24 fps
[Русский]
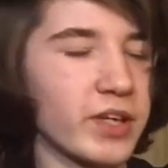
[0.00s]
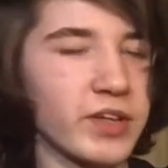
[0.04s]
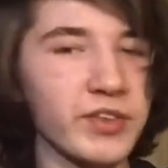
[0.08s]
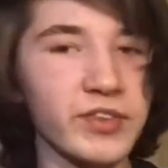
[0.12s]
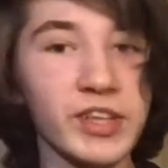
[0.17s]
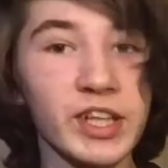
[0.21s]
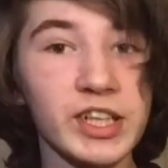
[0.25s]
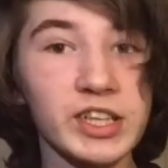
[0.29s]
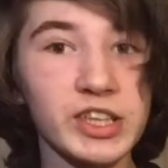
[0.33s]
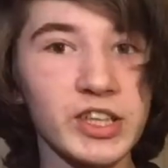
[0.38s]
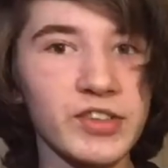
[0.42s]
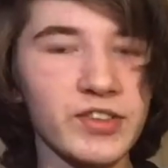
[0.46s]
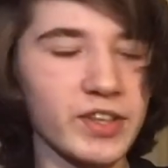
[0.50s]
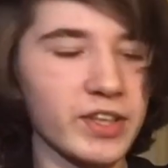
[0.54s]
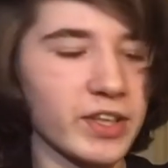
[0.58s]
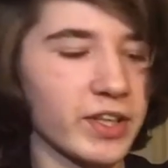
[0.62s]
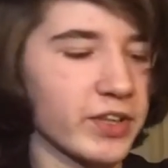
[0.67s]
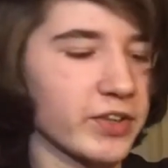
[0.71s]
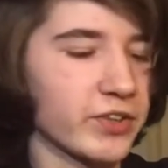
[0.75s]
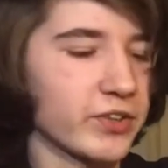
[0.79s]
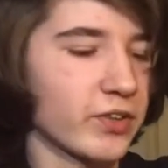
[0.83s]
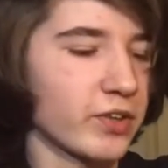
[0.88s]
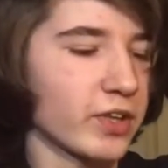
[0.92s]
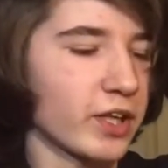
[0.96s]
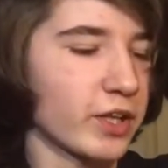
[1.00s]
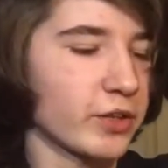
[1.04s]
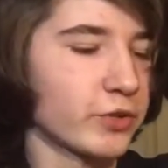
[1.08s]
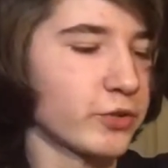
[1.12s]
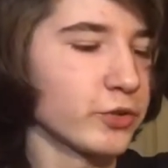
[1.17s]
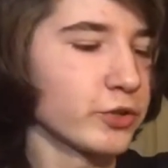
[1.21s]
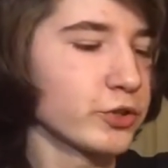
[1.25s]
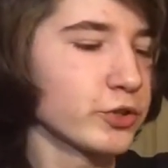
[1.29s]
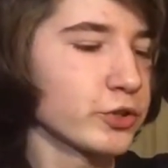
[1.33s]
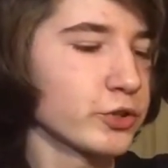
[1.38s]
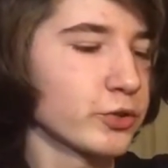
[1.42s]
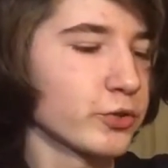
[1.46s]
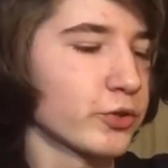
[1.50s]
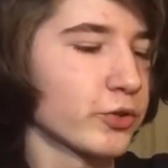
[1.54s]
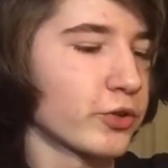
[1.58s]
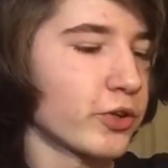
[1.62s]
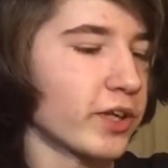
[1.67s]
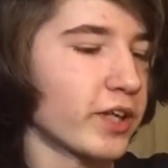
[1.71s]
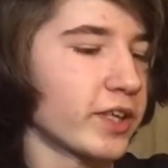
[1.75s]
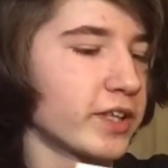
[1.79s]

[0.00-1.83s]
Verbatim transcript: Саша заказывал одну штуку,